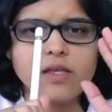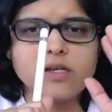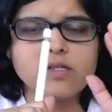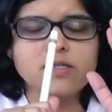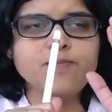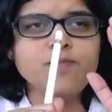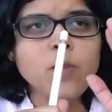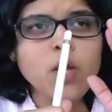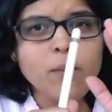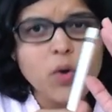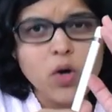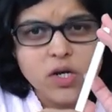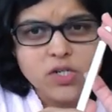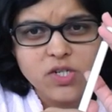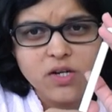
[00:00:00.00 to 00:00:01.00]
things
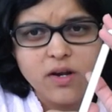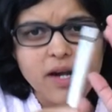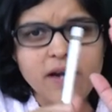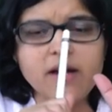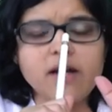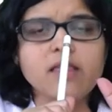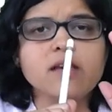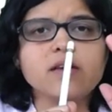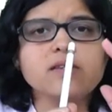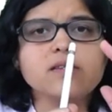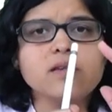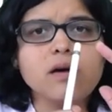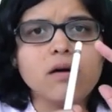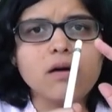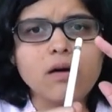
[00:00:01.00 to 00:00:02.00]
production related things
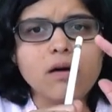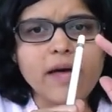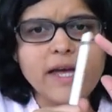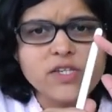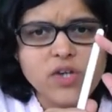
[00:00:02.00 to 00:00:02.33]
uh,